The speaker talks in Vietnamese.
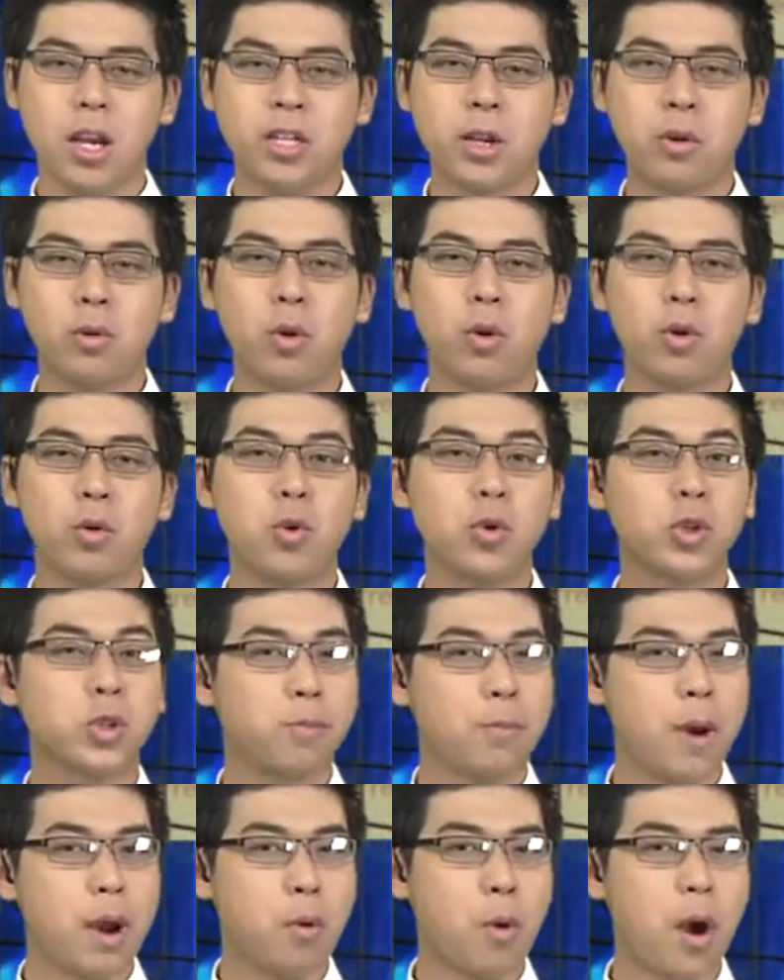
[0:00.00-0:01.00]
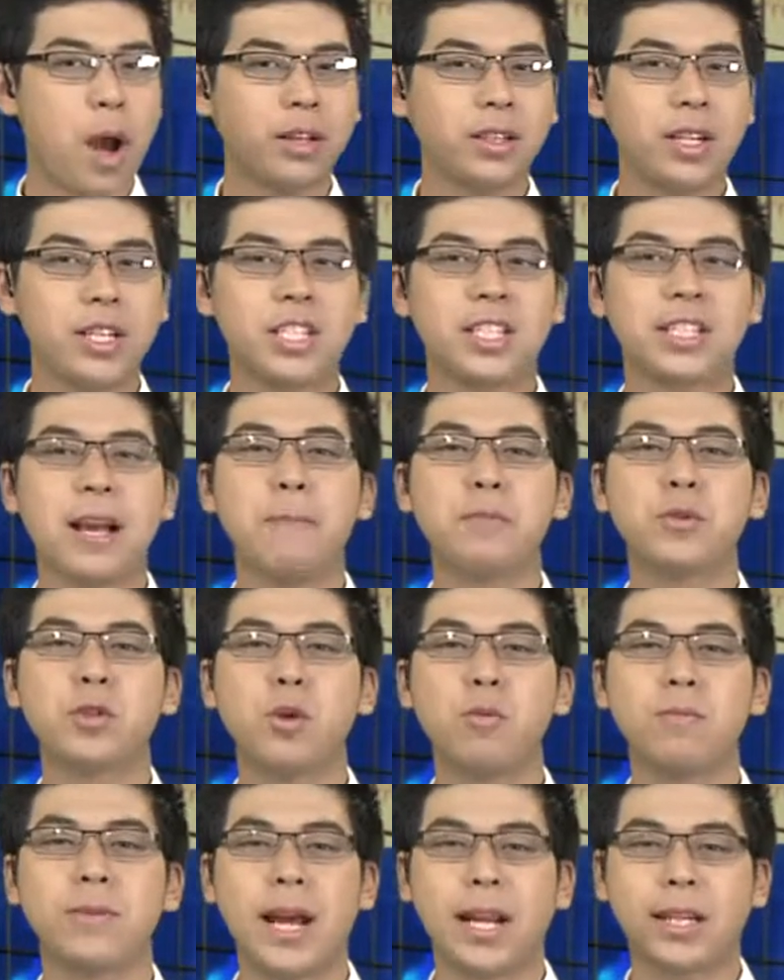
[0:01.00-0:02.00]
Trong cuộc đua smartwatch thì
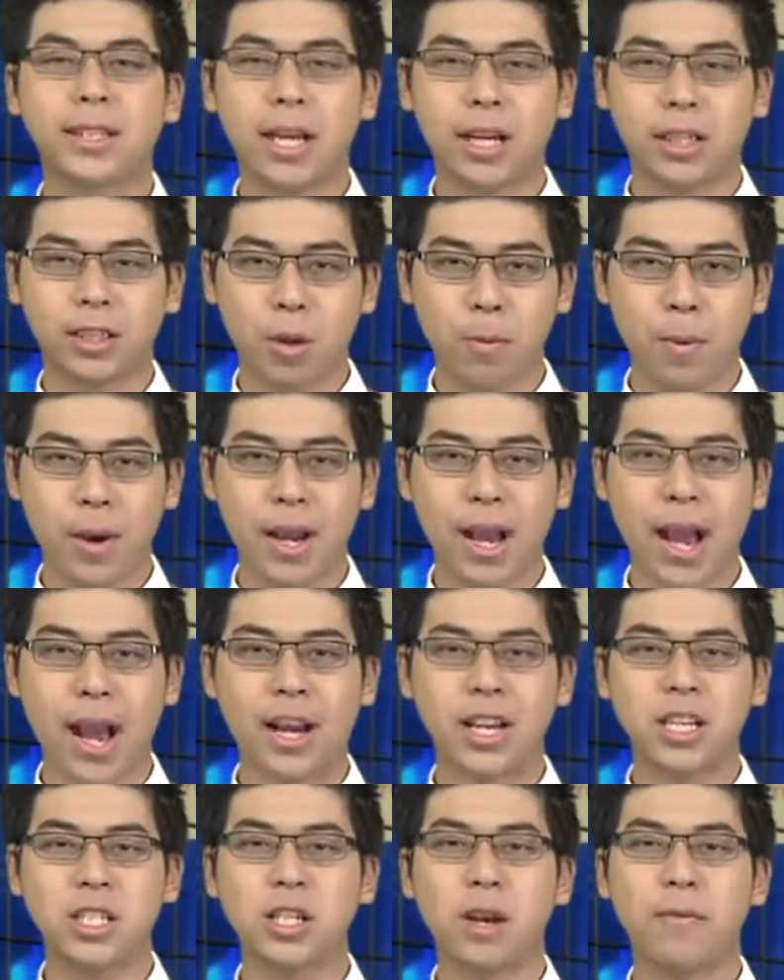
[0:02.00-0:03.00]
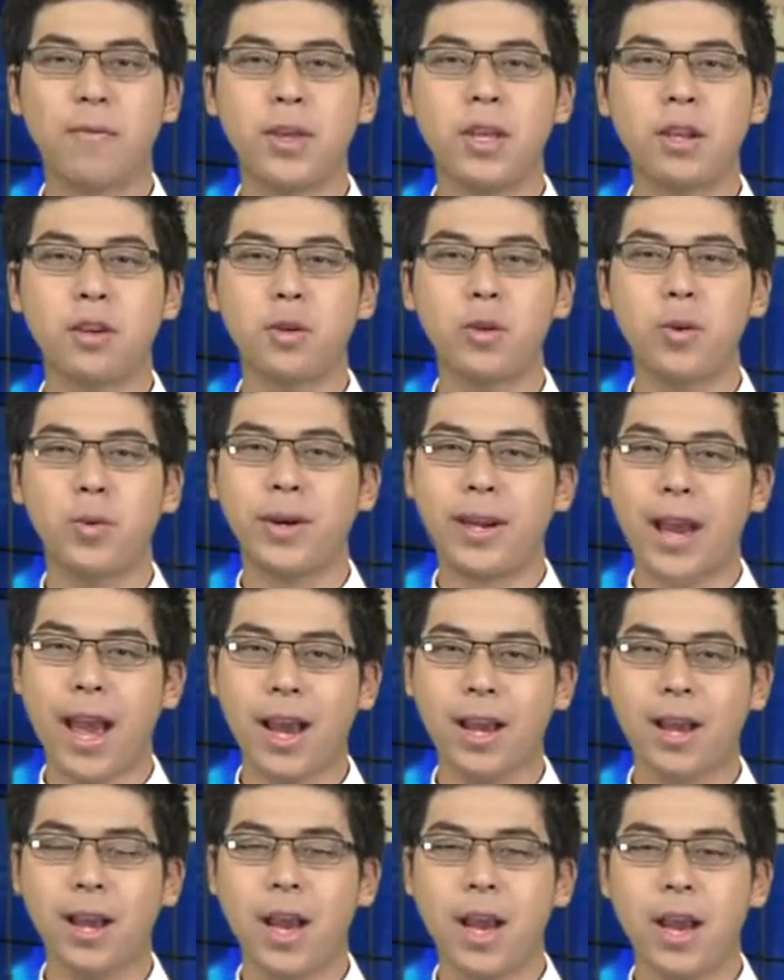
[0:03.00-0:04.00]
Samsung đang tăng tốc hơn hẳn so với những đối thủ
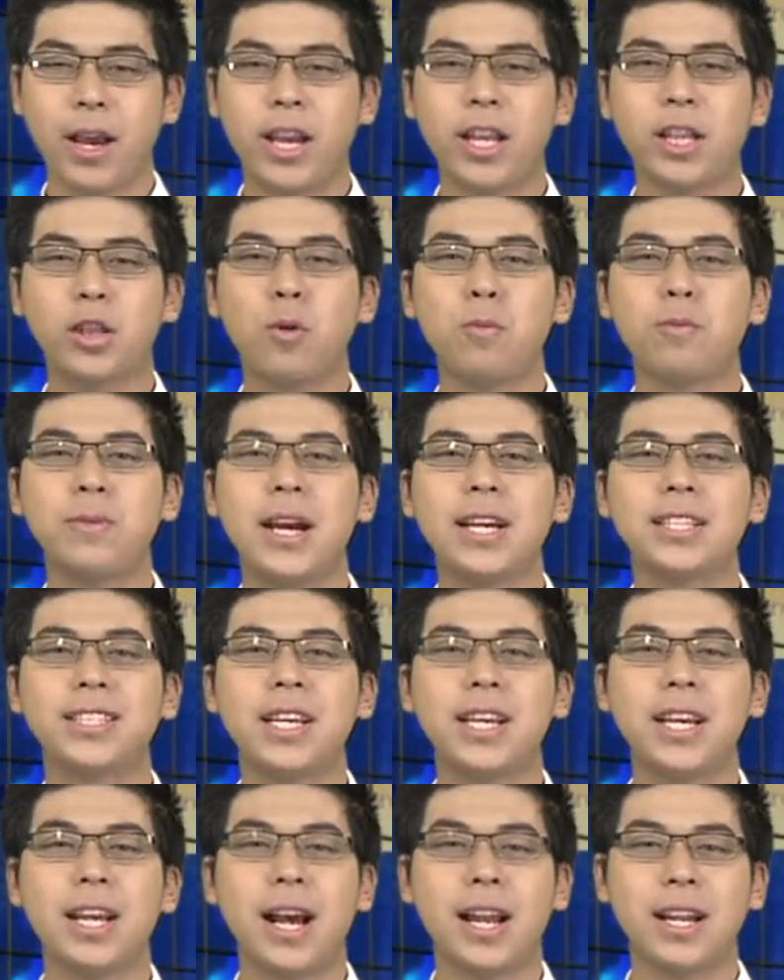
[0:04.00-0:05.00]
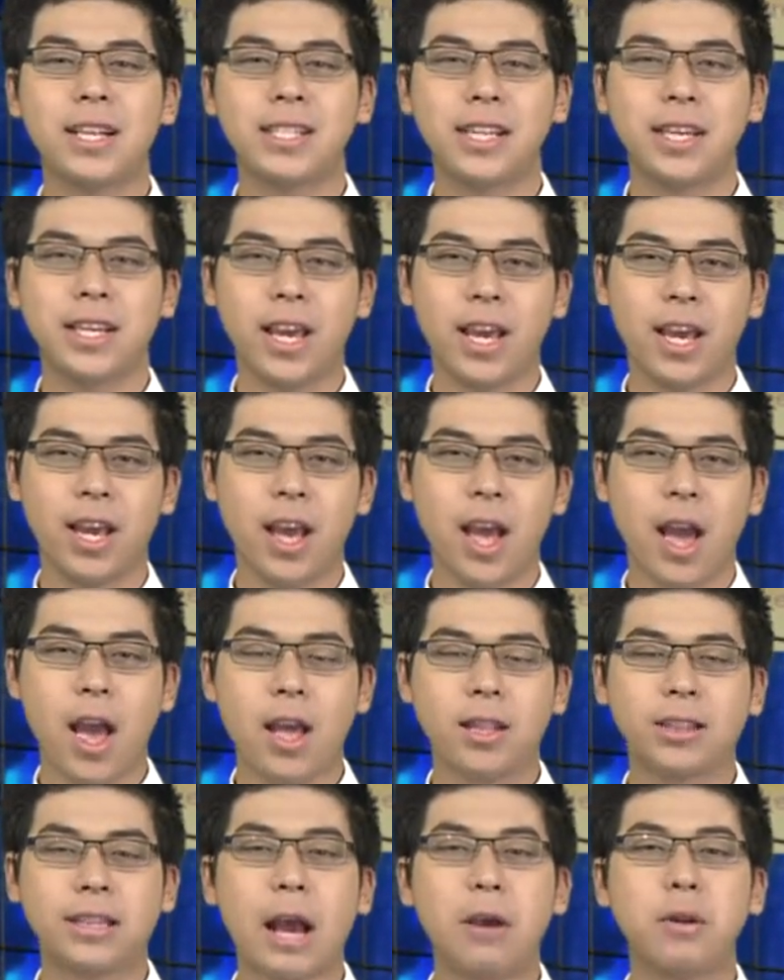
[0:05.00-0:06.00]
khác khi tung ra chiếc Galaxy Gear,
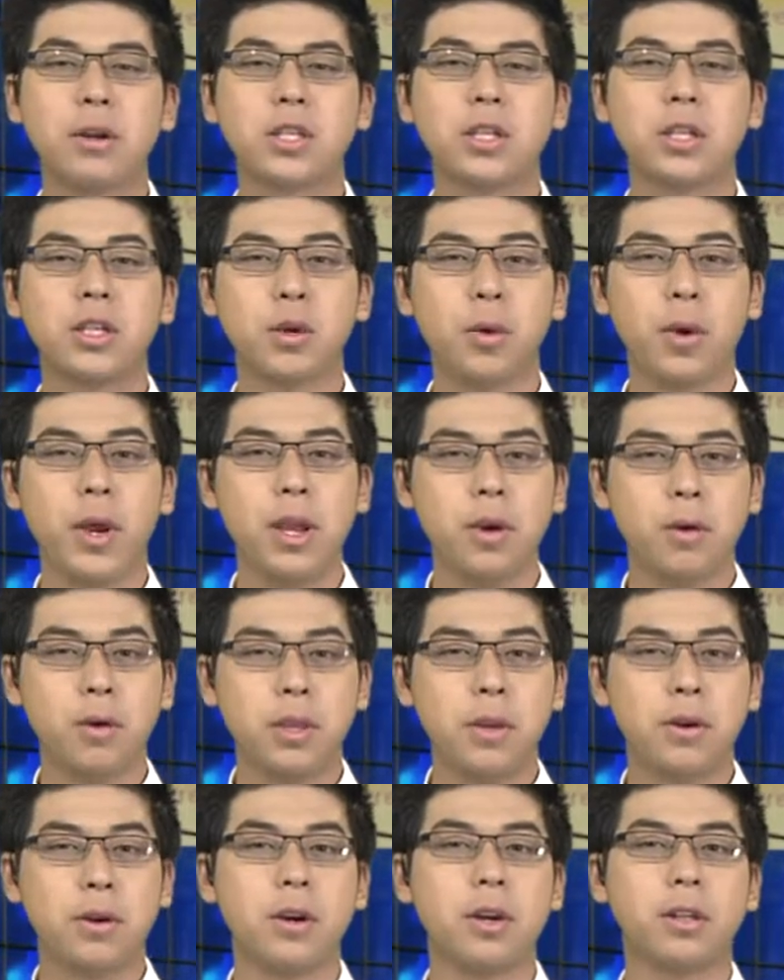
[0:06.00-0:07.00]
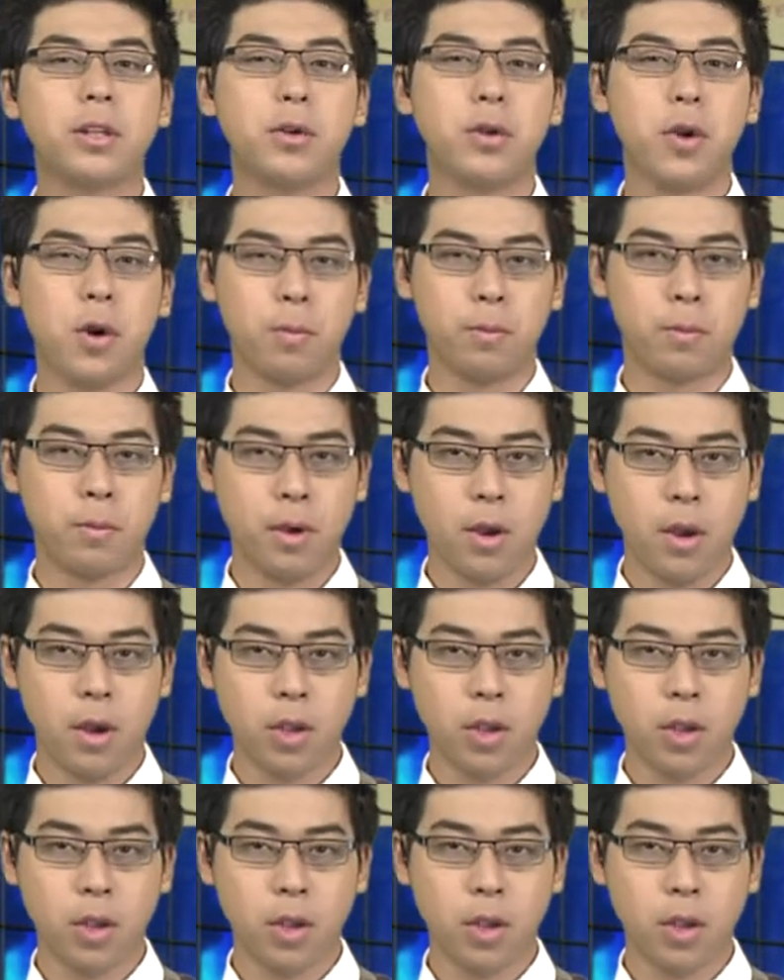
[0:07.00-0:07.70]
tạo được sự chú ý của nhiều người tiêu dùng.